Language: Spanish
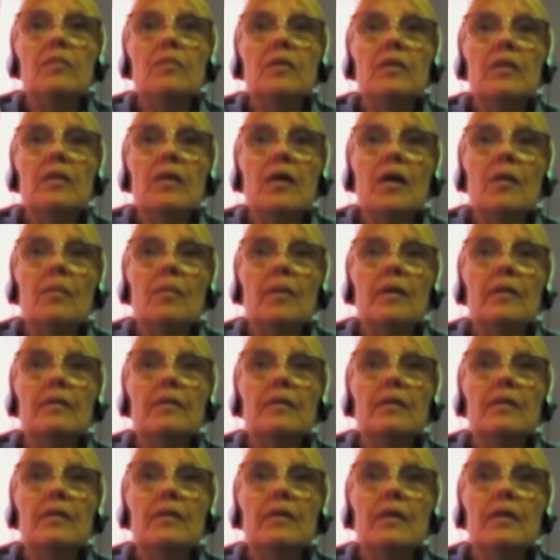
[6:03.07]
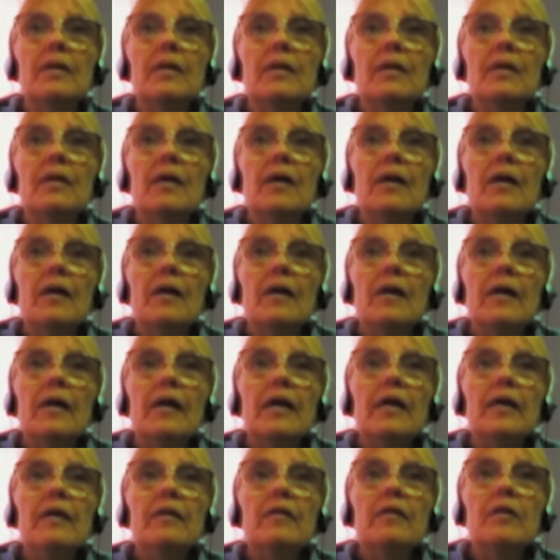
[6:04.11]
envidiaban
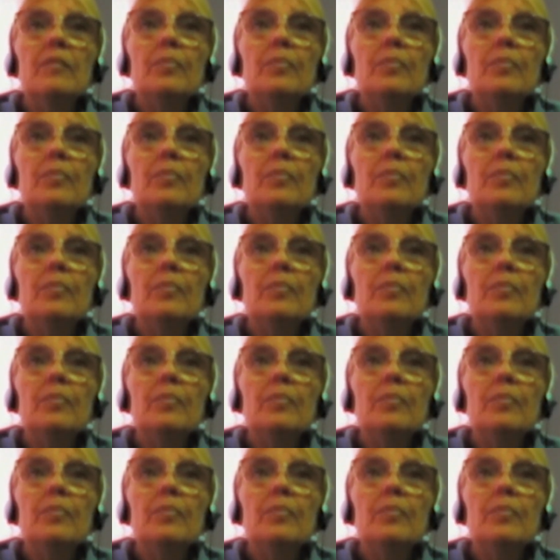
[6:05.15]
es